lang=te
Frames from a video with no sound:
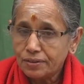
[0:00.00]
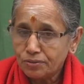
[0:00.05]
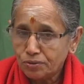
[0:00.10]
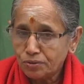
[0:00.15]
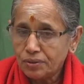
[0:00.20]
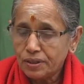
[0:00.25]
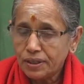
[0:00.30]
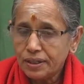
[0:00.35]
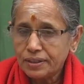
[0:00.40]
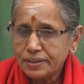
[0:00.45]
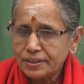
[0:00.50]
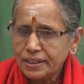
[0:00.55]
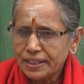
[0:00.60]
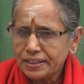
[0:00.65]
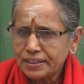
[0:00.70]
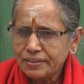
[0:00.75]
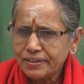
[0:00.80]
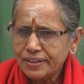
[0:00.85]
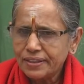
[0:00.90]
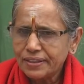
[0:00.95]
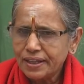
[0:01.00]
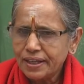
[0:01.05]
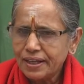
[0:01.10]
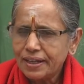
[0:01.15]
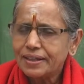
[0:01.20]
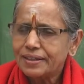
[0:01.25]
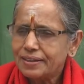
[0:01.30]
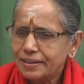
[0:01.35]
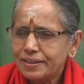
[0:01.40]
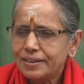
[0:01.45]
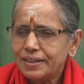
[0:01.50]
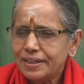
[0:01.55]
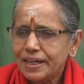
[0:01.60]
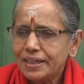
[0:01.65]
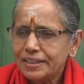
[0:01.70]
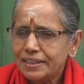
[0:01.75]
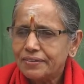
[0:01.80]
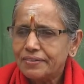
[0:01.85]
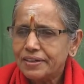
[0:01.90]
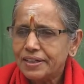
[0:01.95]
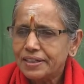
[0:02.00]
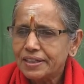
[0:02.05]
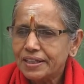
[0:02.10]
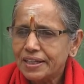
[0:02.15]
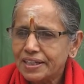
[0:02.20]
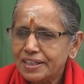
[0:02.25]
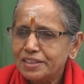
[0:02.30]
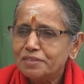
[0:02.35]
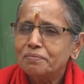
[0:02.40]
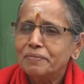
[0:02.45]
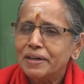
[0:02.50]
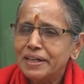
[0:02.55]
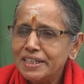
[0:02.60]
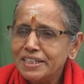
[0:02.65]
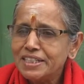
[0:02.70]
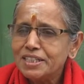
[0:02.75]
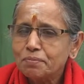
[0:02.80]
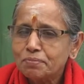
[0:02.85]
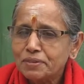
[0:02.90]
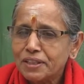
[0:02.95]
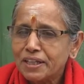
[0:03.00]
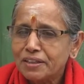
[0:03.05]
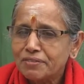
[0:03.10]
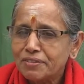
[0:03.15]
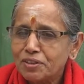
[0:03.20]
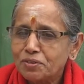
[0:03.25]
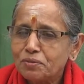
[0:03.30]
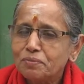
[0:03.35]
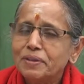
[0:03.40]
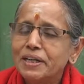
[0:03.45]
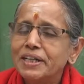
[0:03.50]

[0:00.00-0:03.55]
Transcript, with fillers: నువ్వు ఇది అర్థమైందా నీకు అర్థమైనట్టుగా లేదు మళ్ళీ చెప్తాను విను